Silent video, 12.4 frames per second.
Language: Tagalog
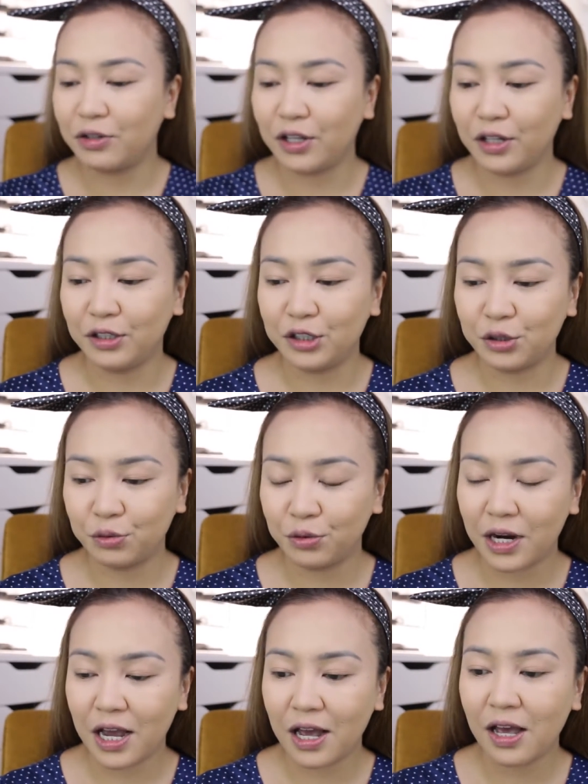niyo na yung
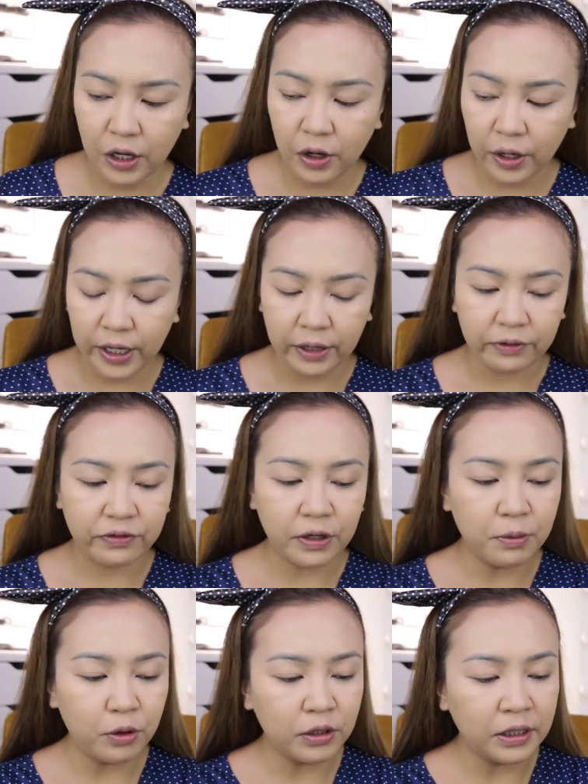itsura. Okay,
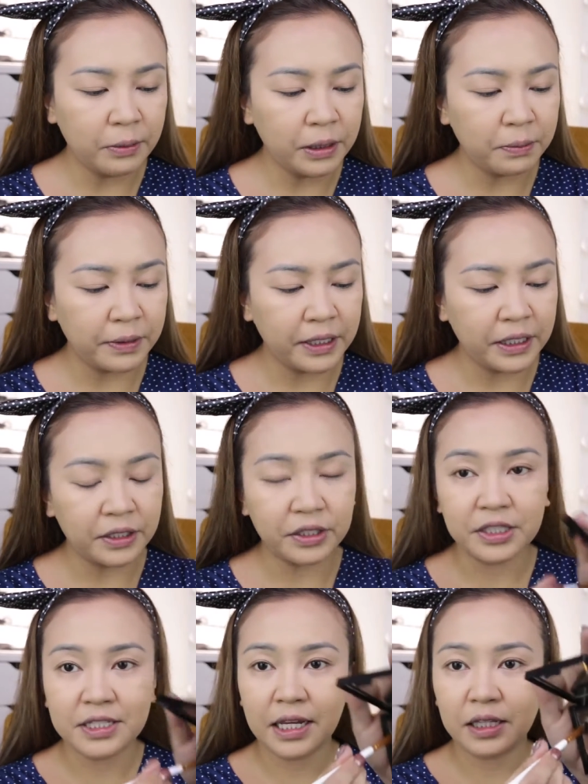from Ultimate
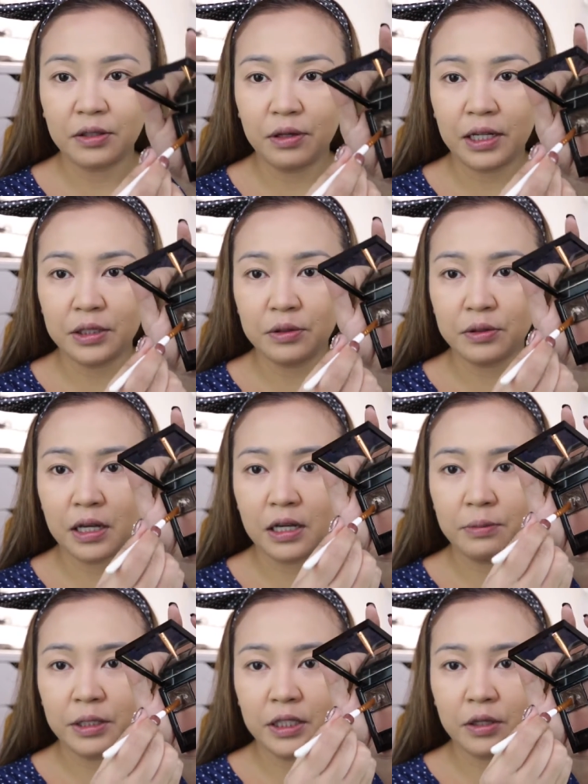Beginner Set ulit yung
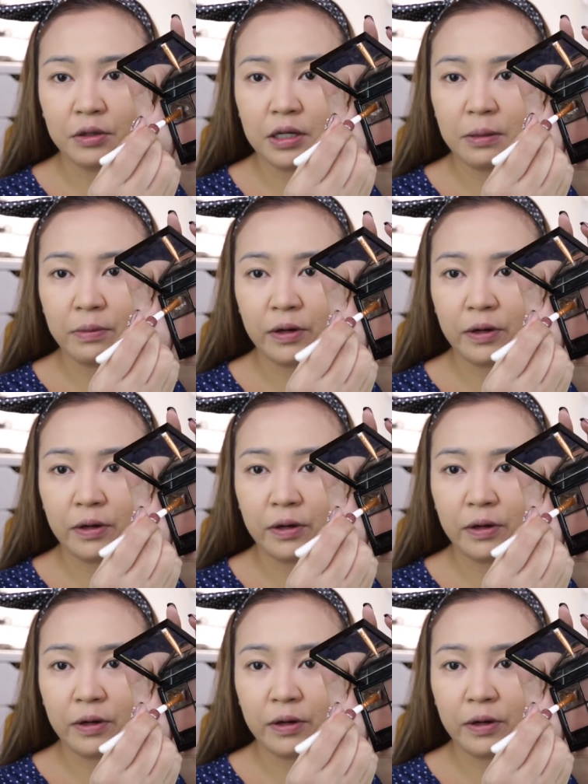gagamitin ko na